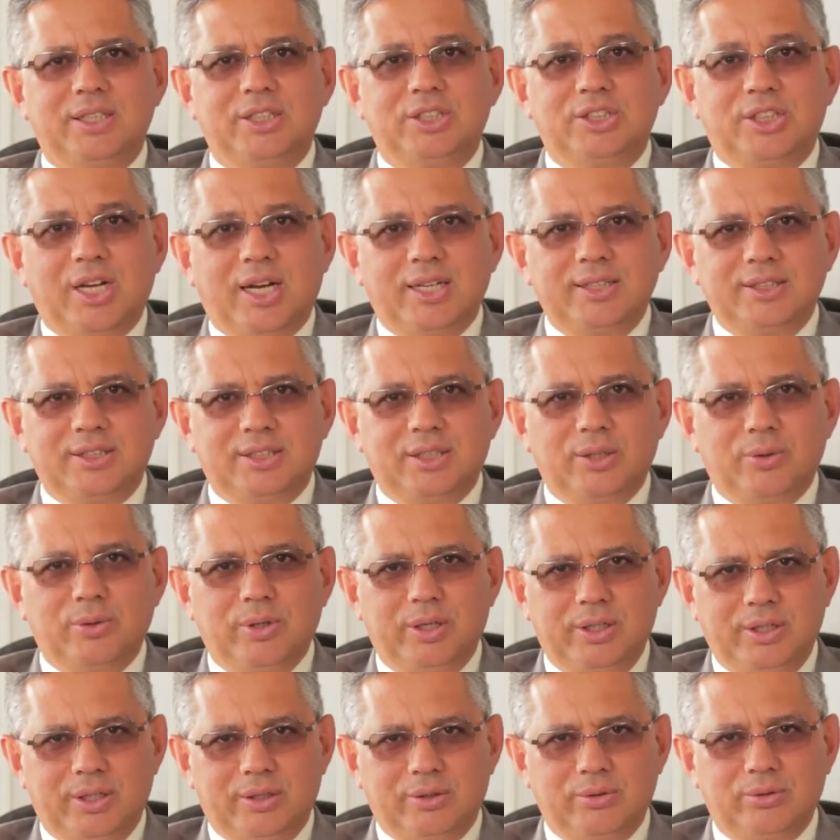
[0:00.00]
já estão
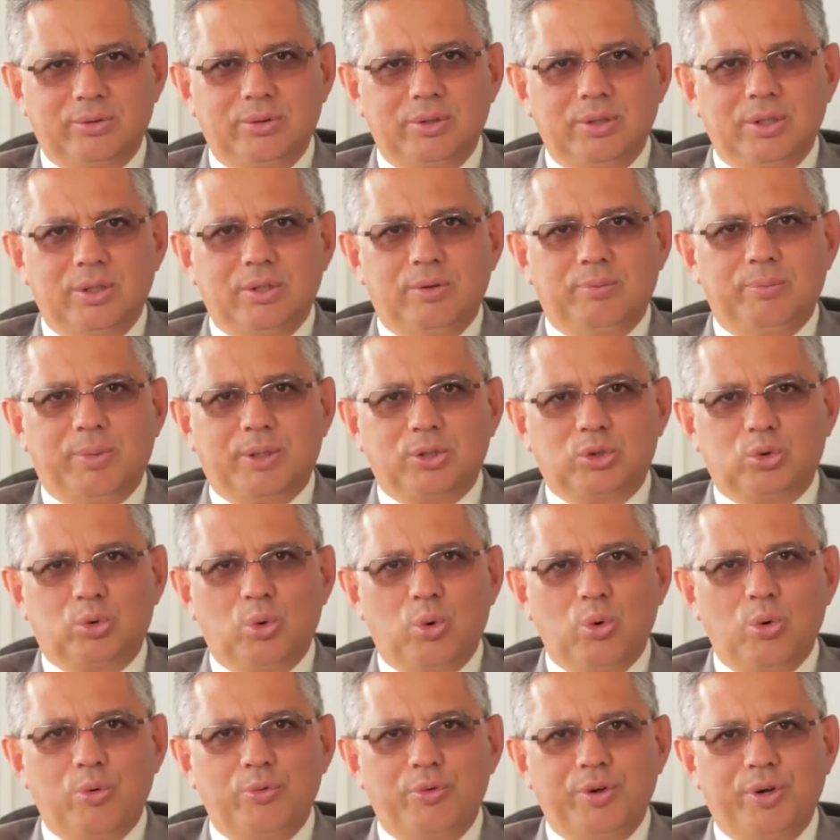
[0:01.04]
ganhando.
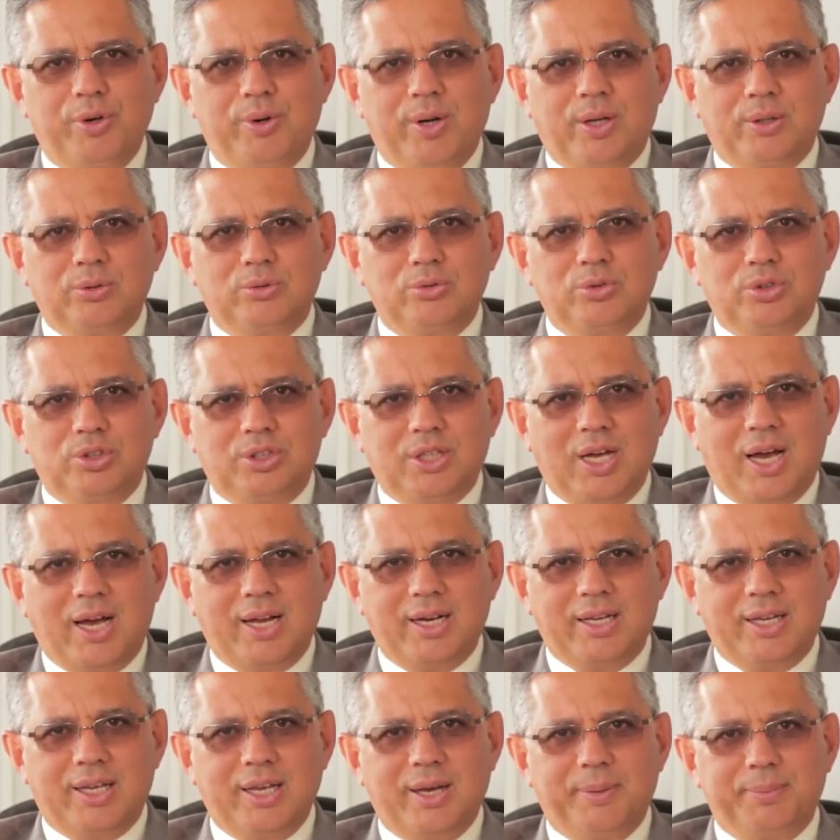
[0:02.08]
Bastou o governo
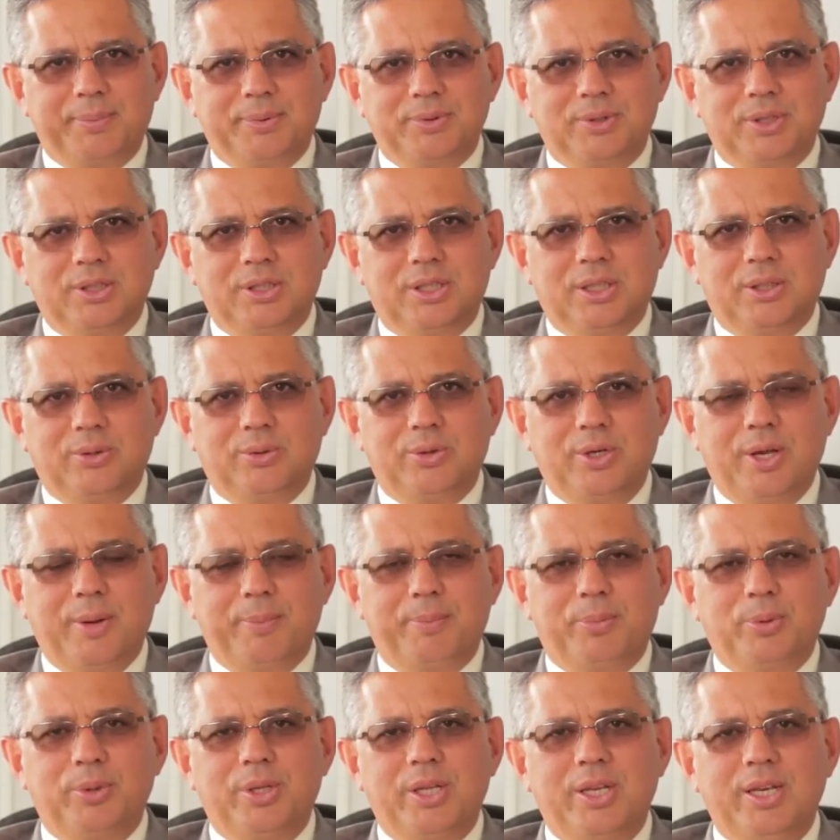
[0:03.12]
anunciar que a aposentadoria
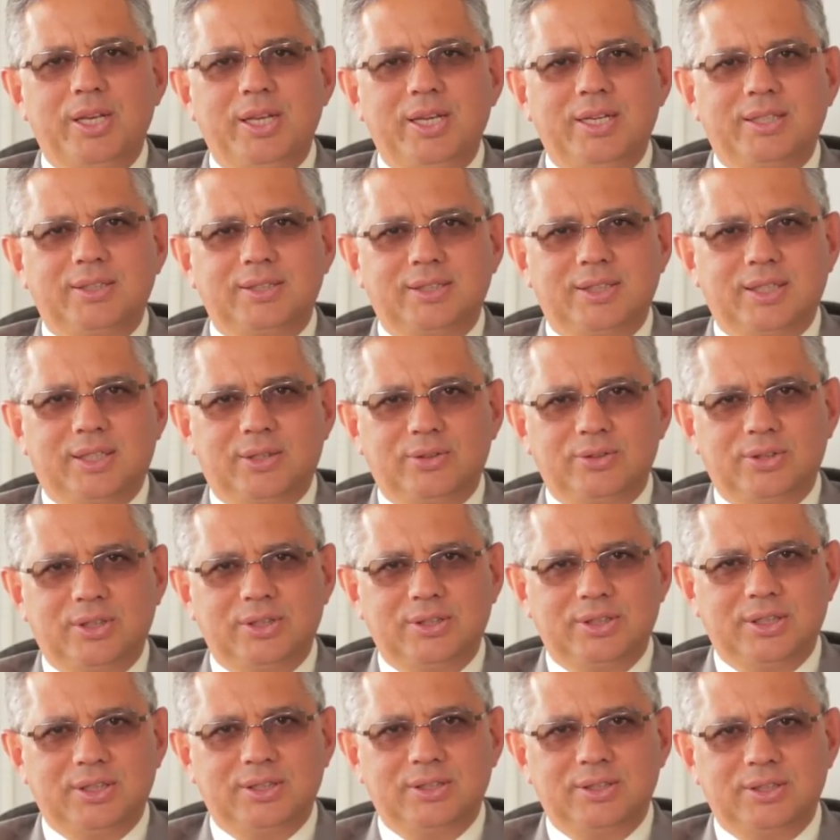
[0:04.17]
poderia ser aos
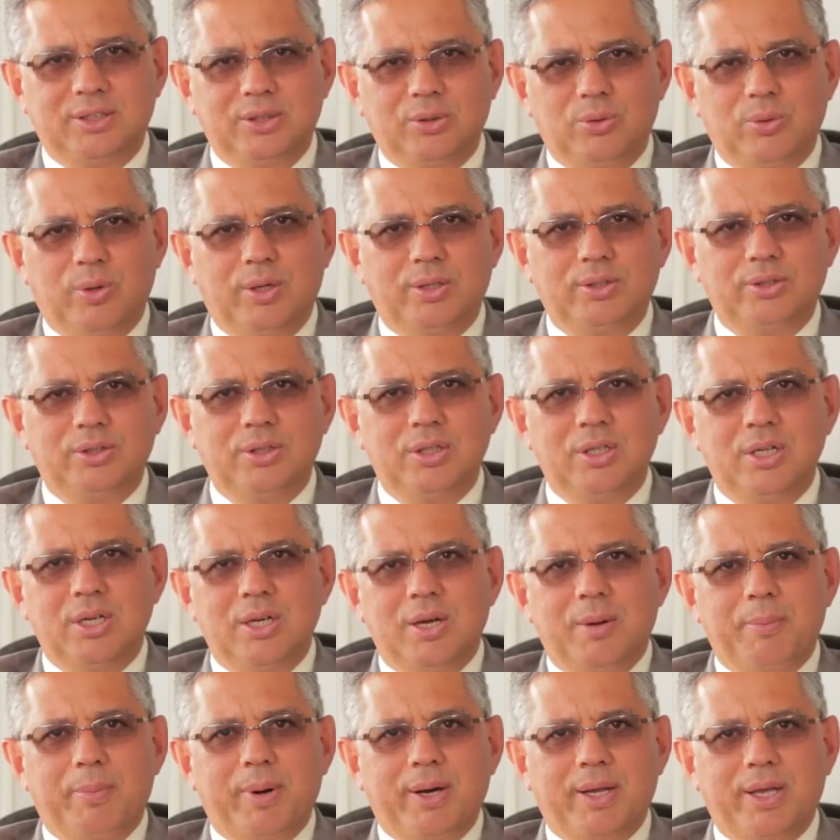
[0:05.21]
65 anos
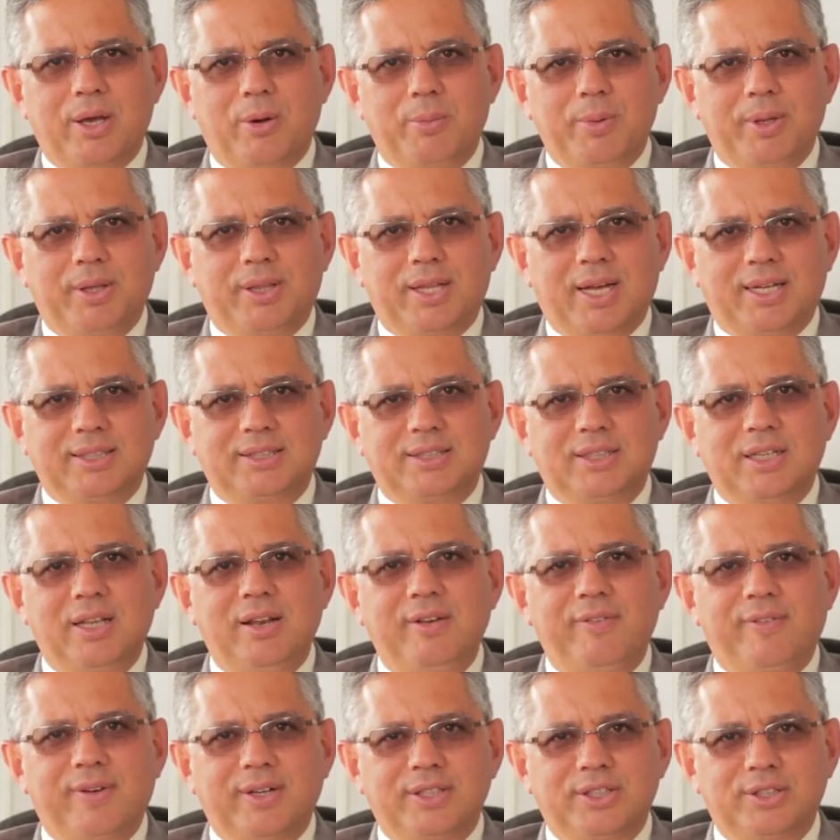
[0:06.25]
para que aumentasse
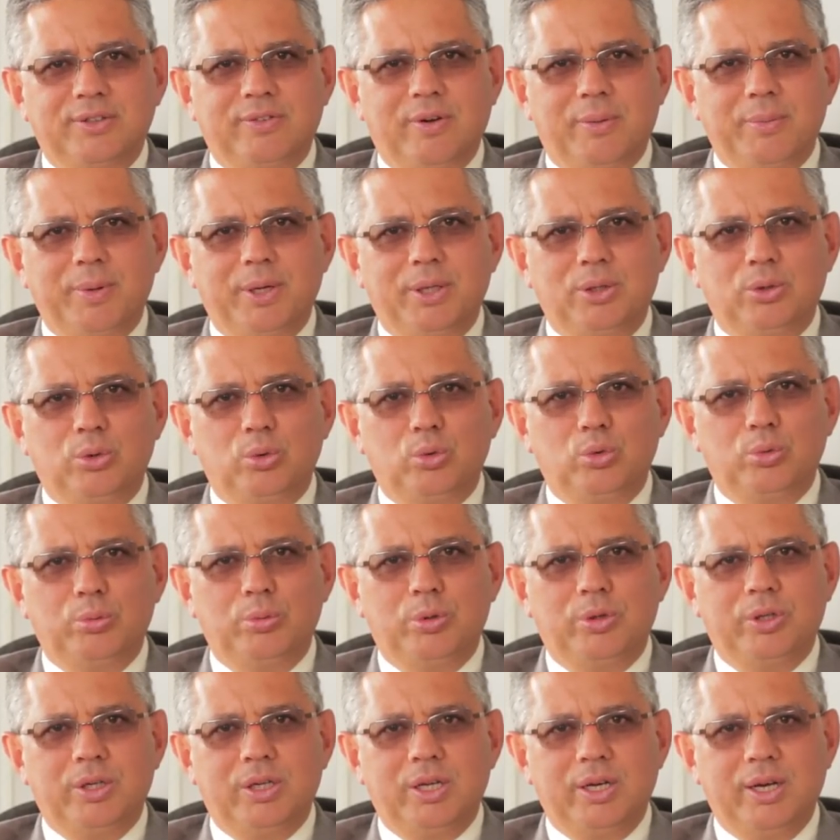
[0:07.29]
significativamente o
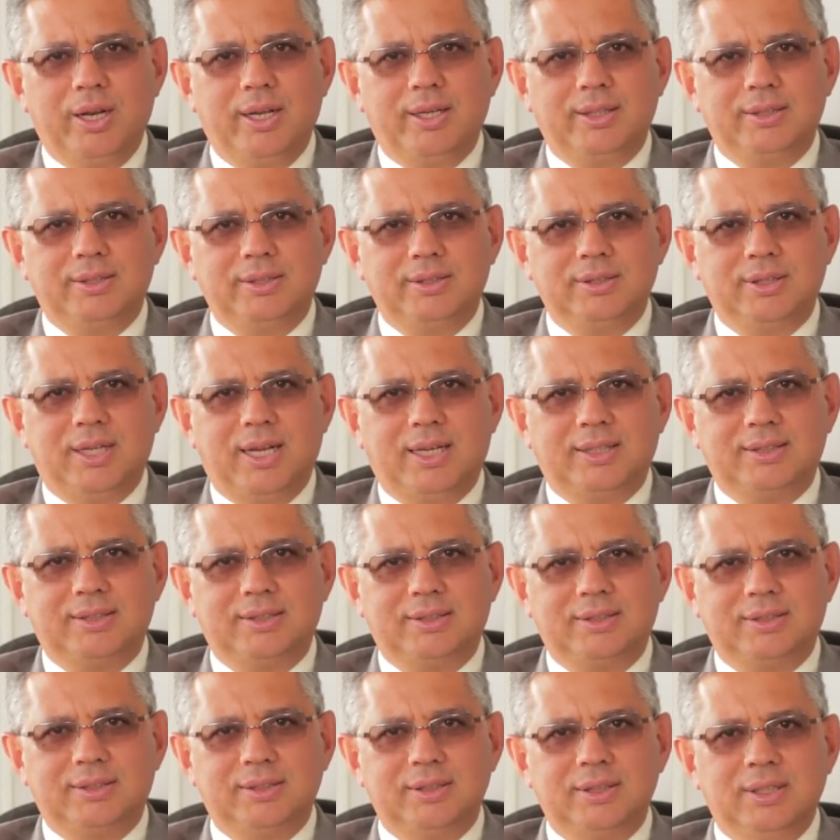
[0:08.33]
número de clientes
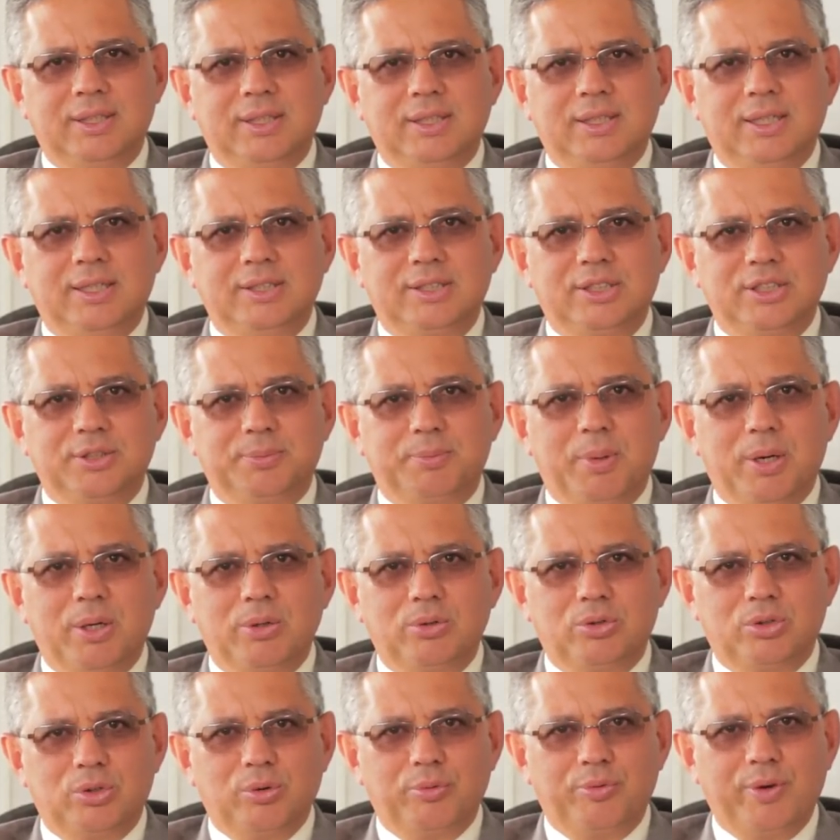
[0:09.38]
nessas, nesses
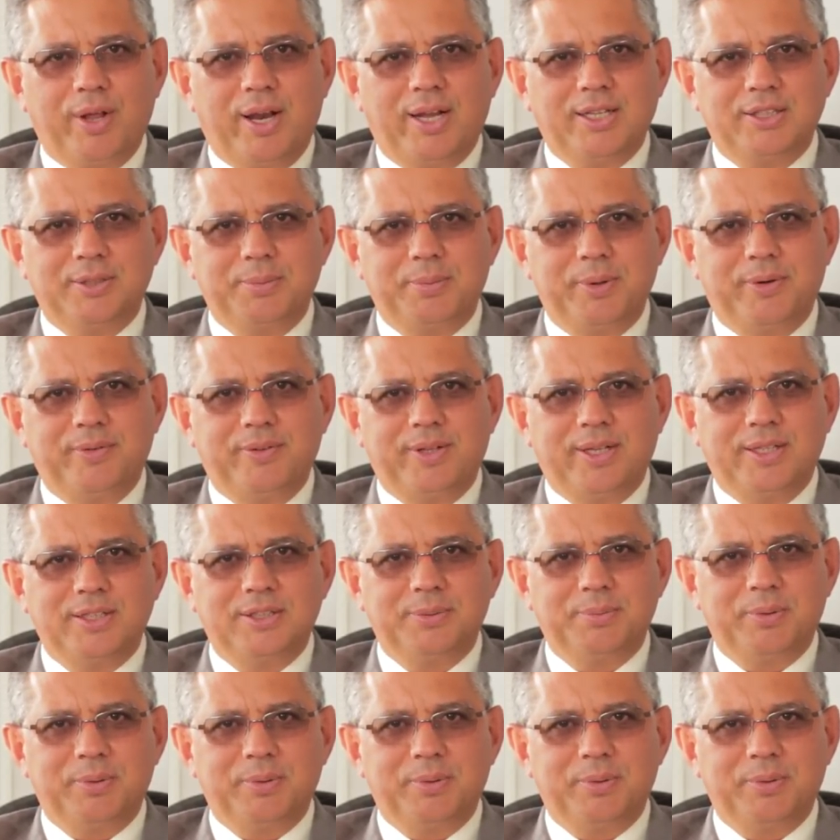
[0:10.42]
bancos que oferecem previdências